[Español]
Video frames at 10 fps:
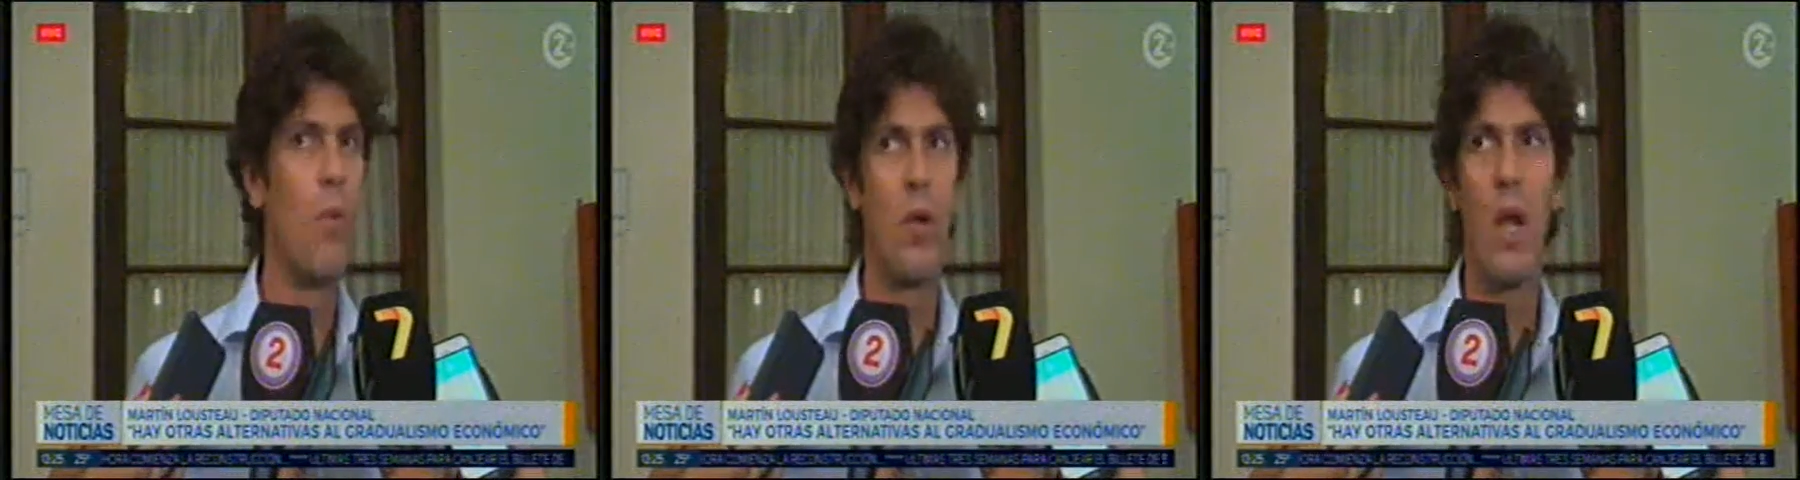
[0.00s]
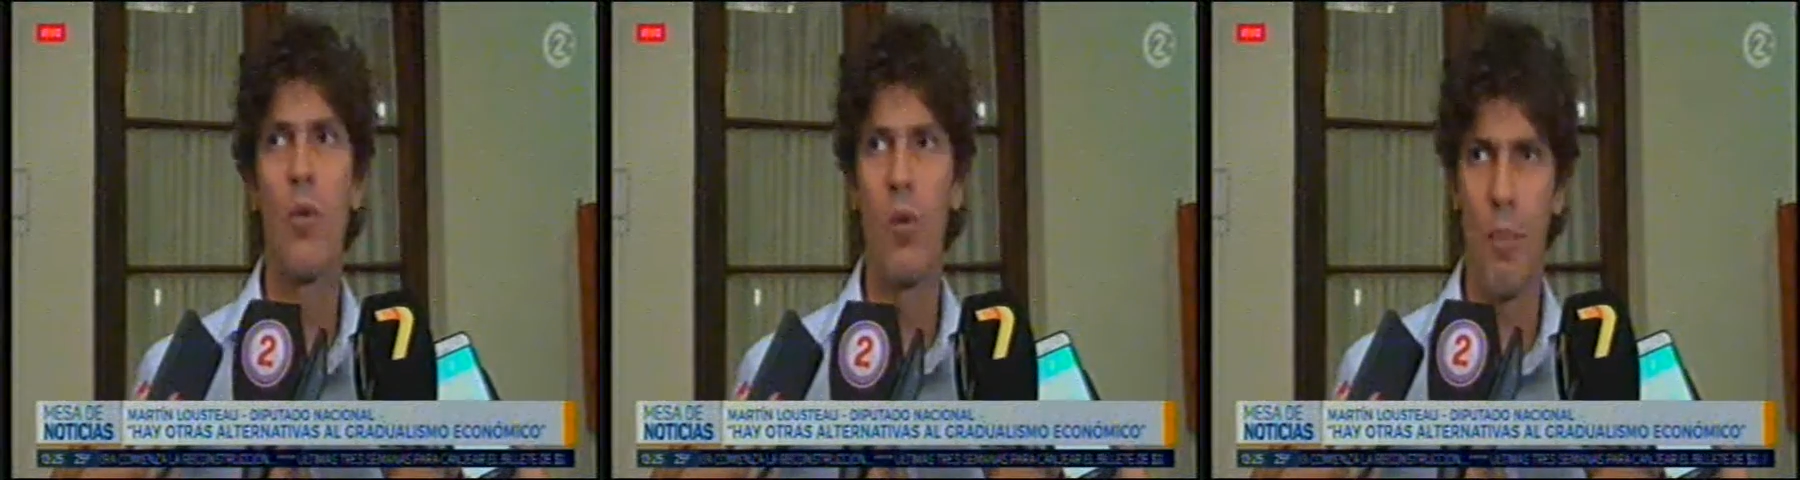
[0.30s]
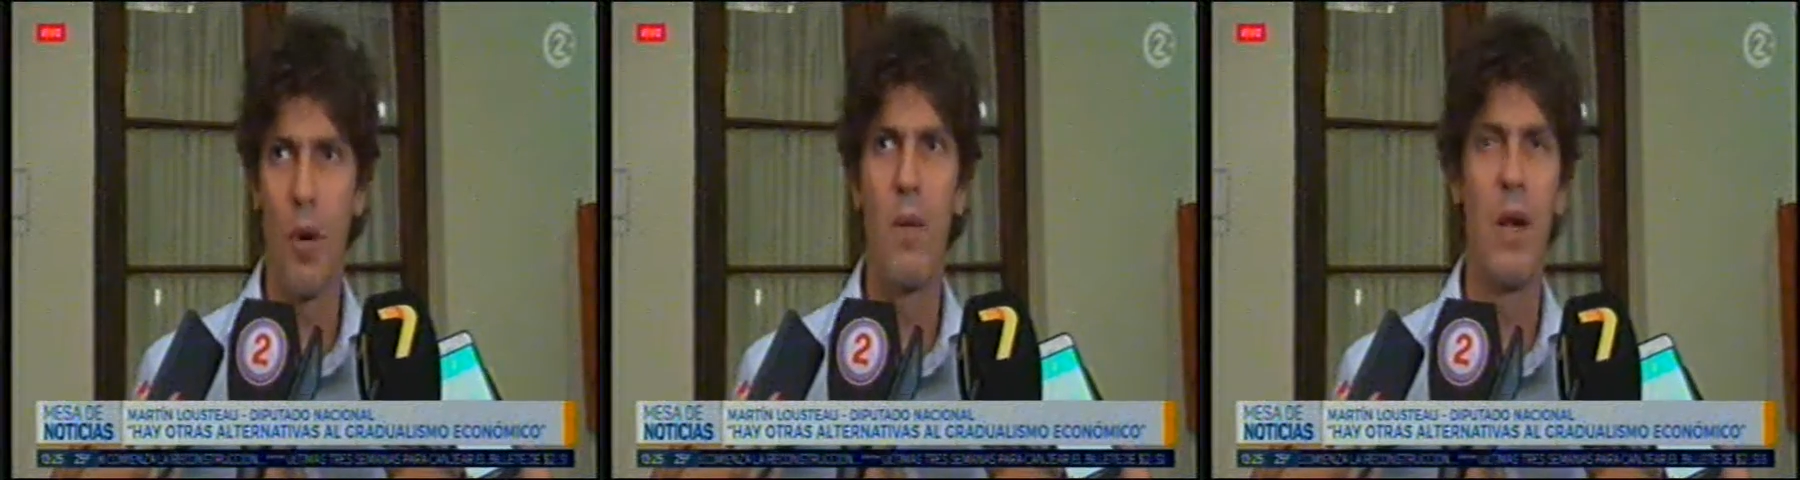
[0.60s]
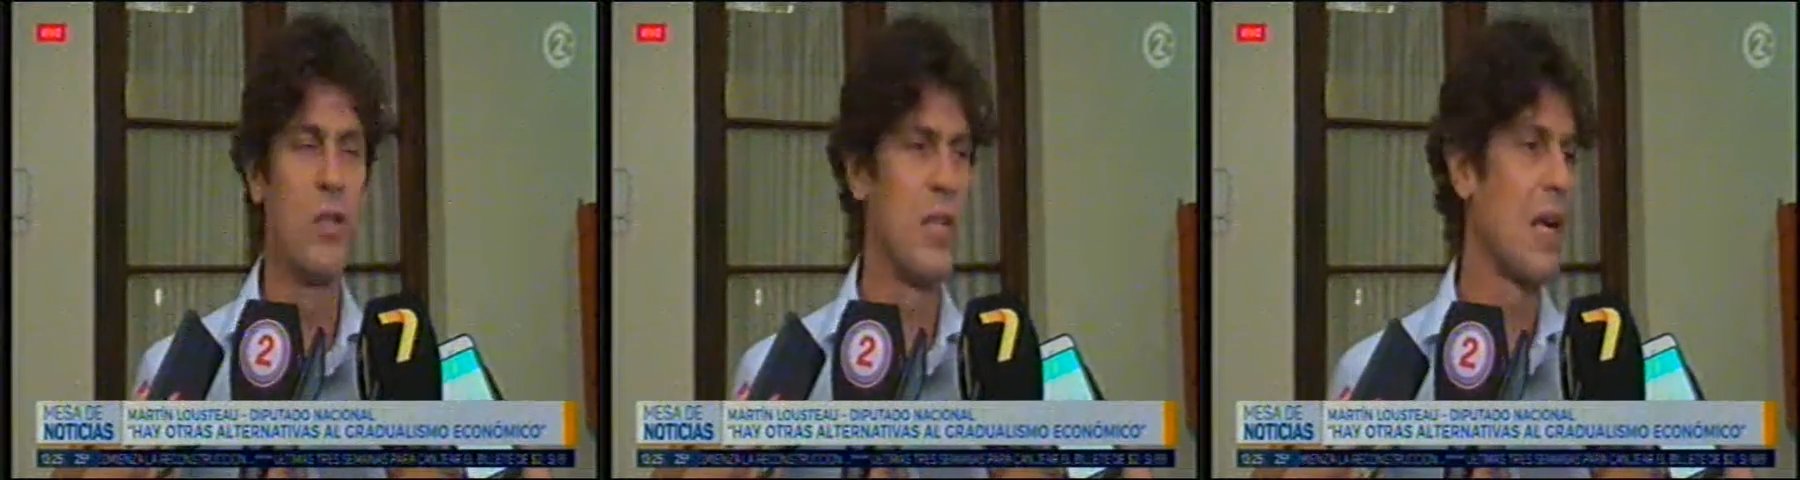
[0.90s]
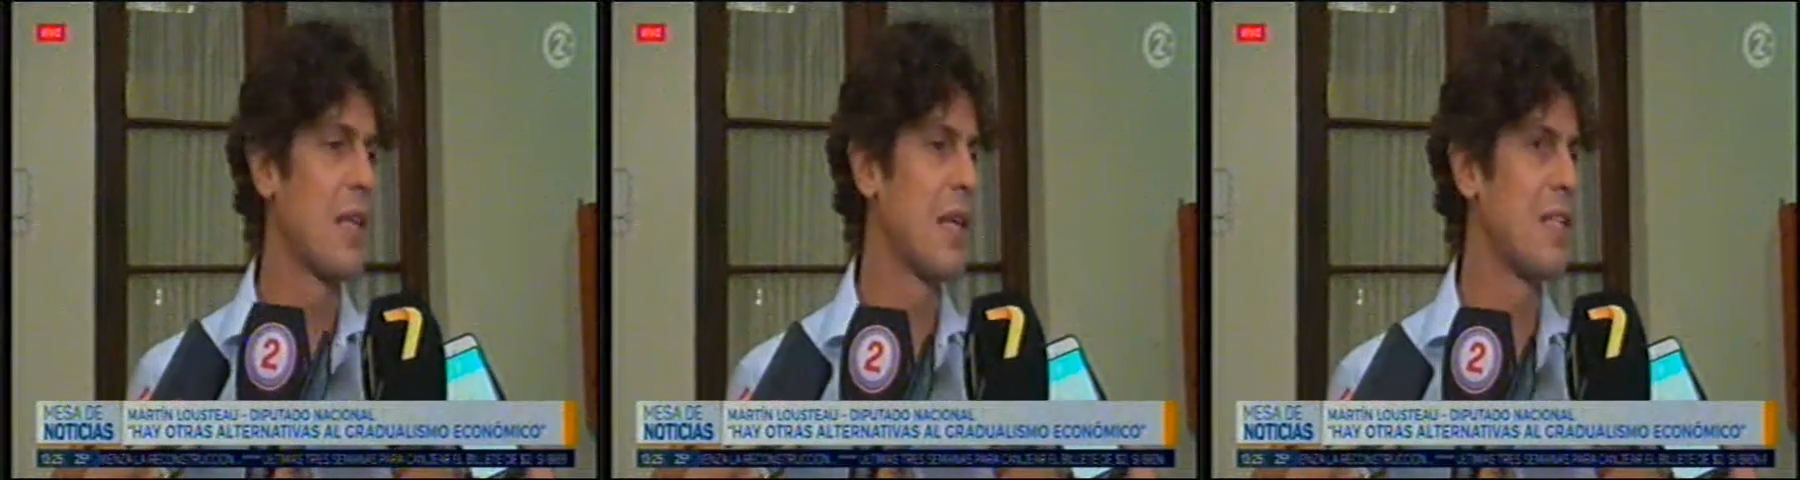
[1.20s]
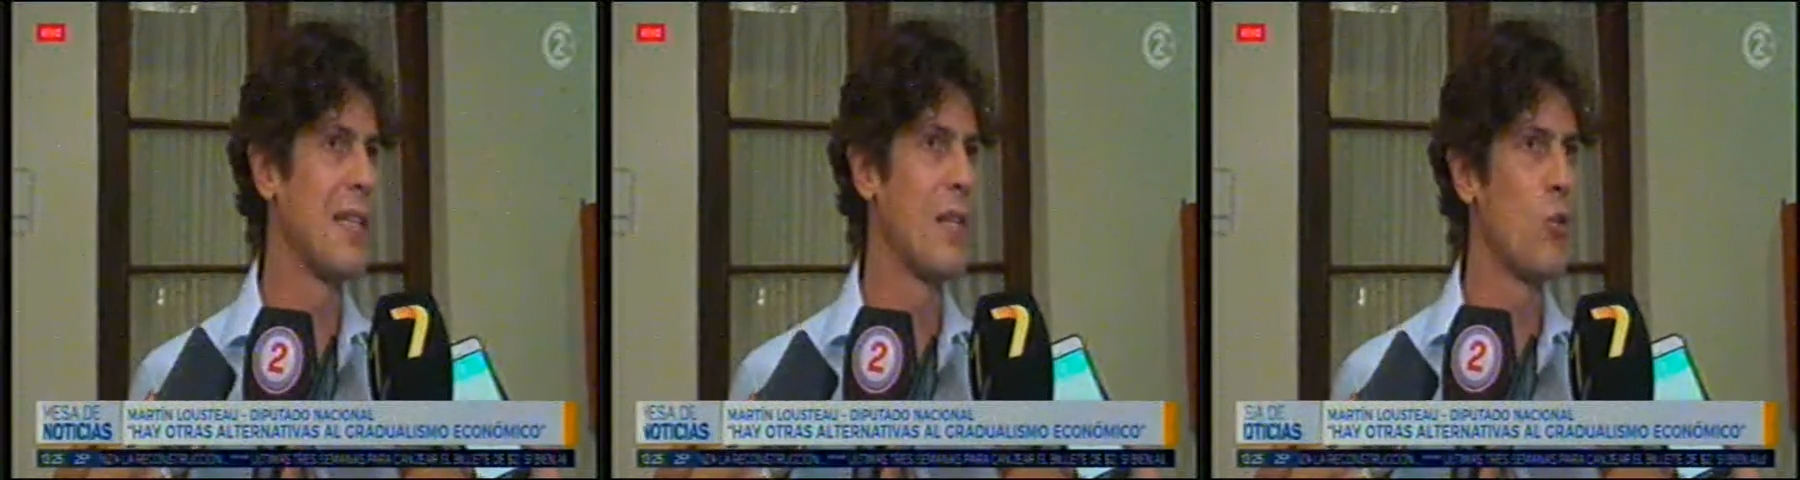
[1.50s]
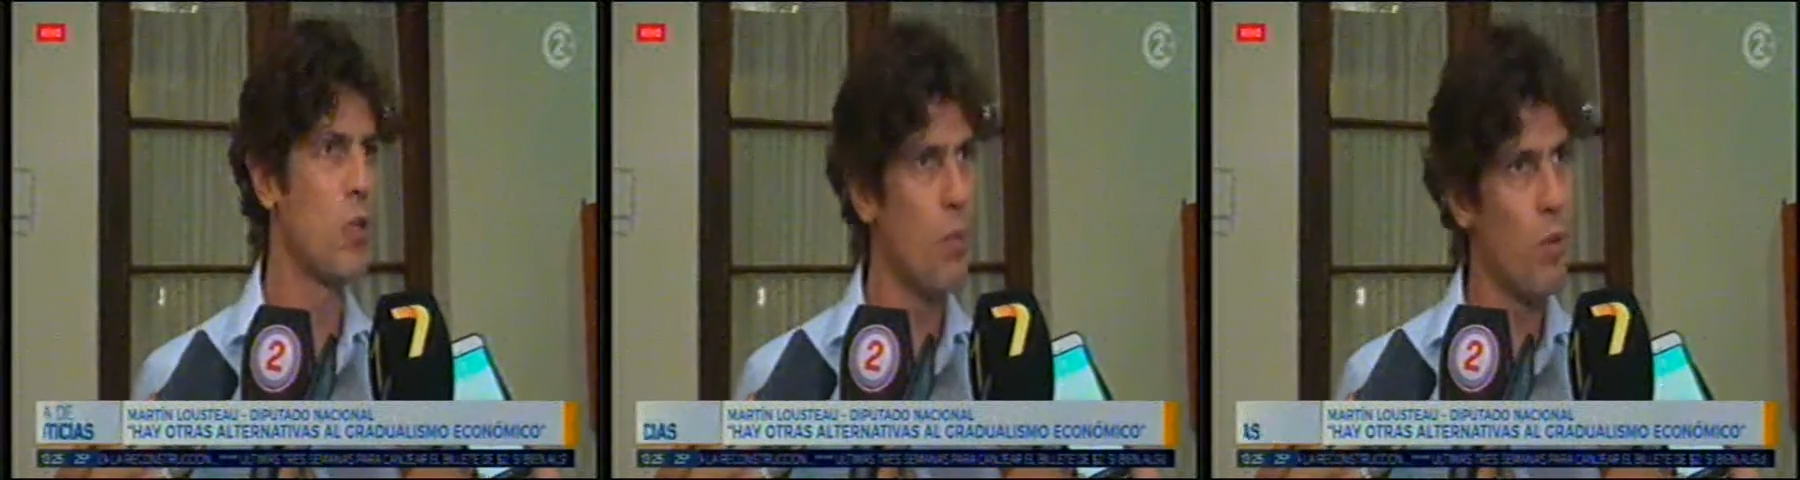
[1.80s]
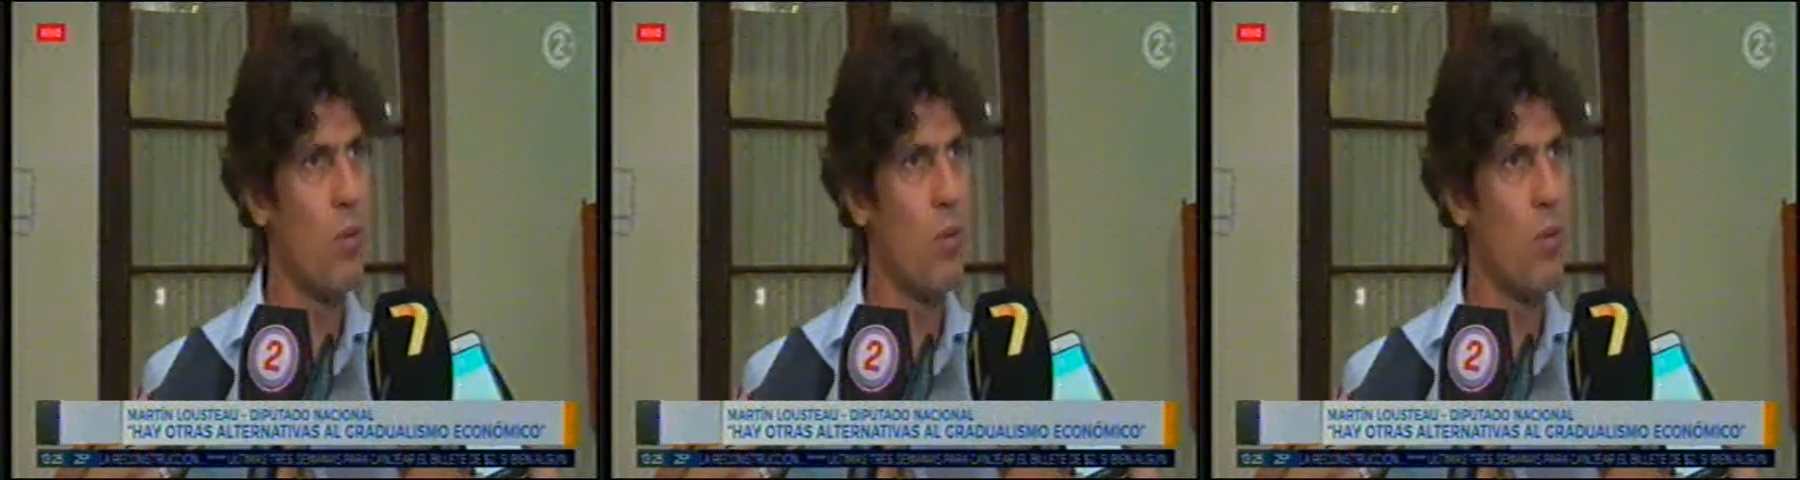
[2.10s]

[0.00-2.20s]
por qué algunos problemas los arrastra hace tanto tiempo